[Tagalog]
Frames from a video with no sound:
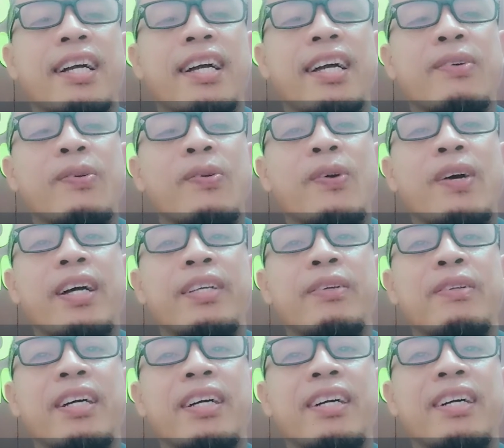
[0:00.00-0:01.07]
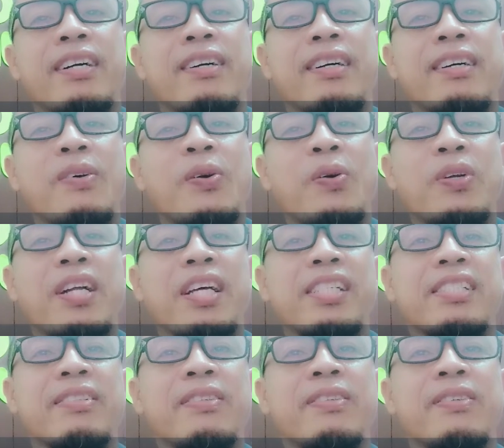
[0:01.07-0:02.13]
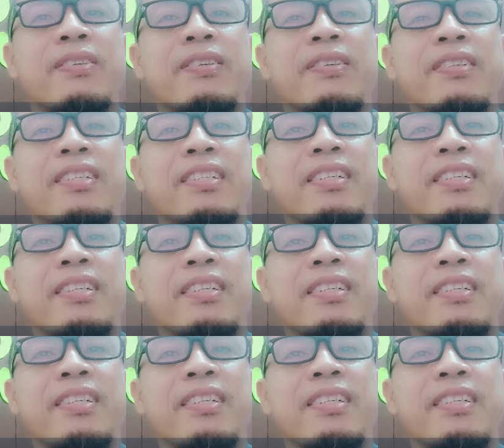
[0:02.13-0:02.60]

nakakakuha yun ng oras. So,